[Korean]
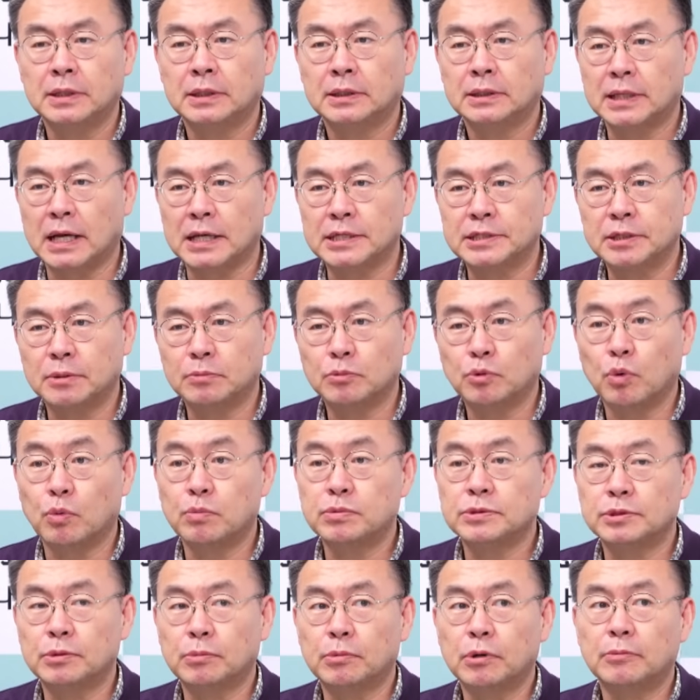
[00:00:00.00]
다시 한번
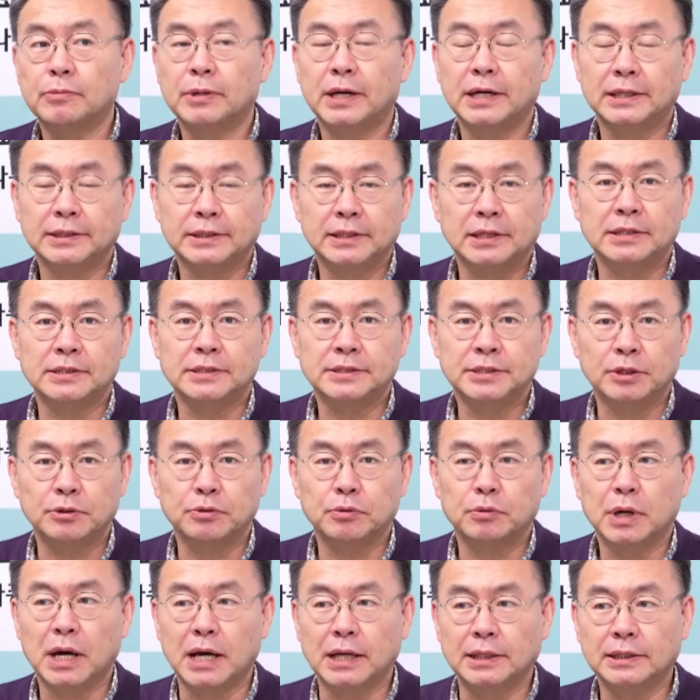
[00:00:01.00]
곱씹어 봐야 될
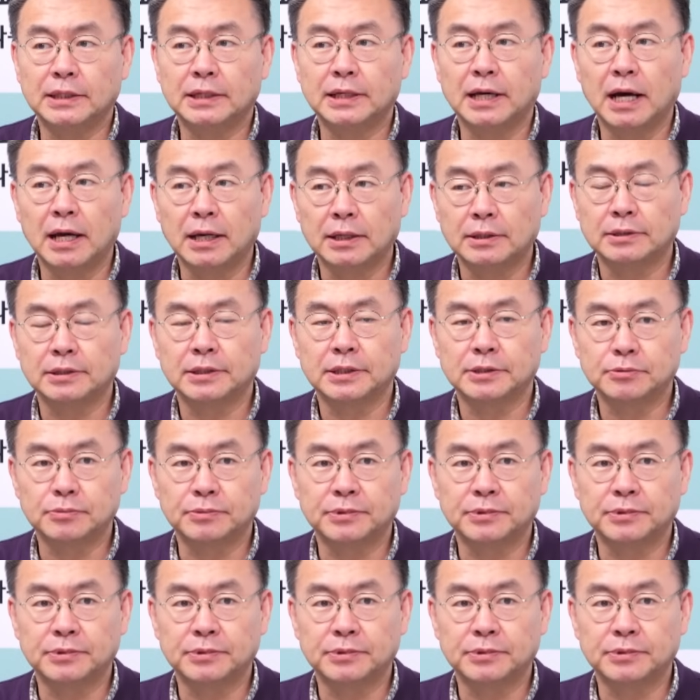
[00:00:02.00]
재료가 아닌가 이렇게 좀